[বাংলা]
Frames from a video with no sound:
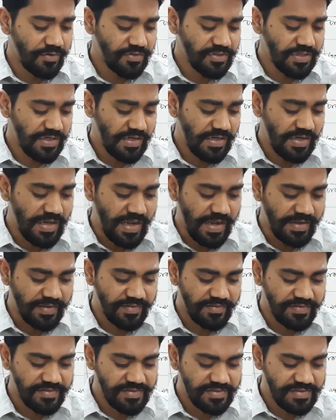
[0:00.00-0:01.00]
সালের
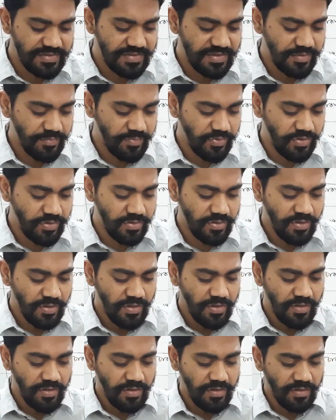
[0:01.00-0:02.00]
একত্রিশ ডিসেম্বর
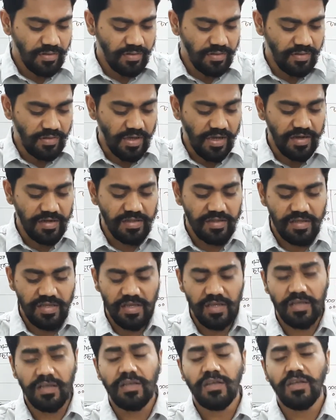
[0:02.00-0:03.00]
তারিখে